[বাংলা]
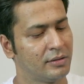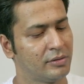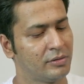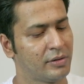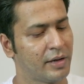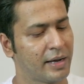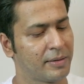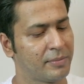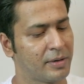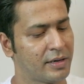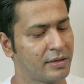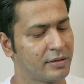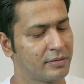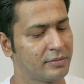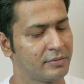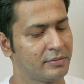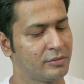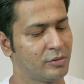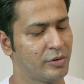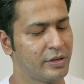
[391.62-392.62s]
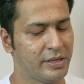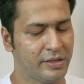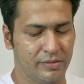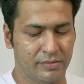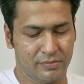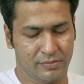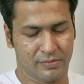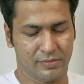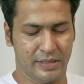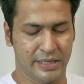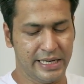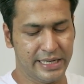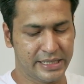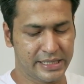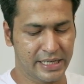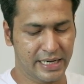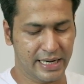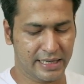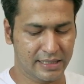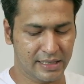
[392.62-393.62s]
তো একবার ওই
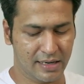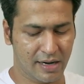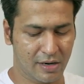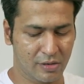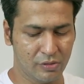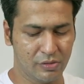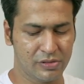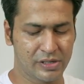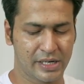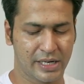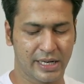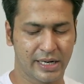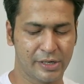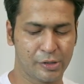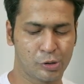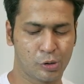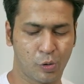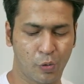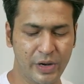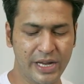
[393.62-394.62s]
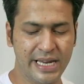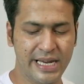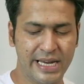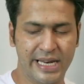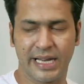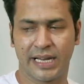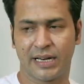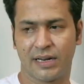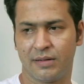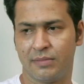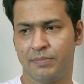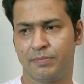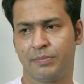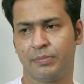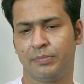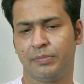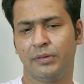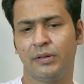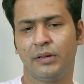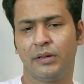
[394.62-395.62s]
লিখছেন একটা নাটক সেখানে সৈনিকরা
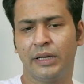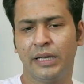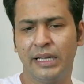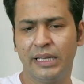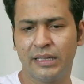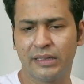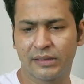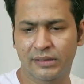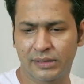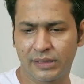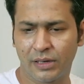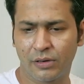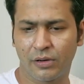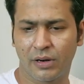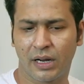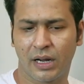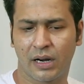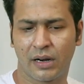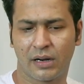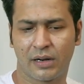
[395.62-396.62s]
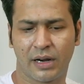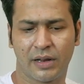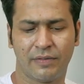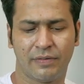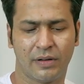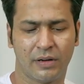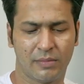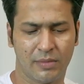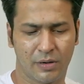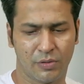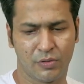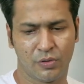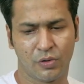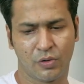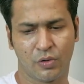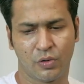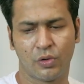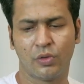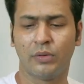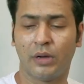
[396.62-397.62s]
ইদার সেনোরা কারার রাইফেল বা অন্য
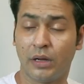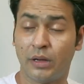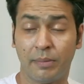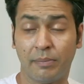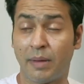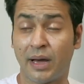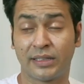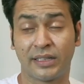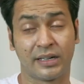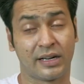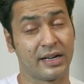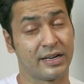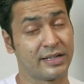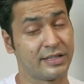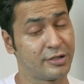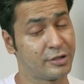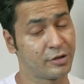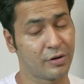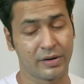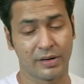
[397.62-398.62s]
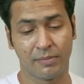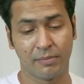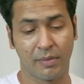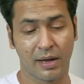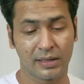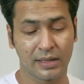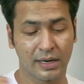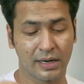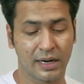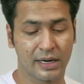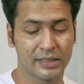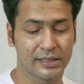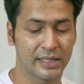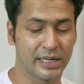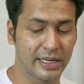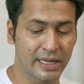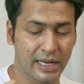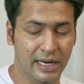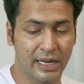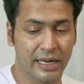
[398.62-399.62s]
কোনো মাদার কারেজ সরি মাদার কারেজ
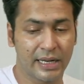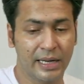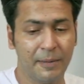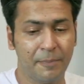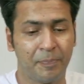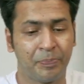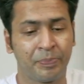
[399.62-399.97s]
লেখার আগে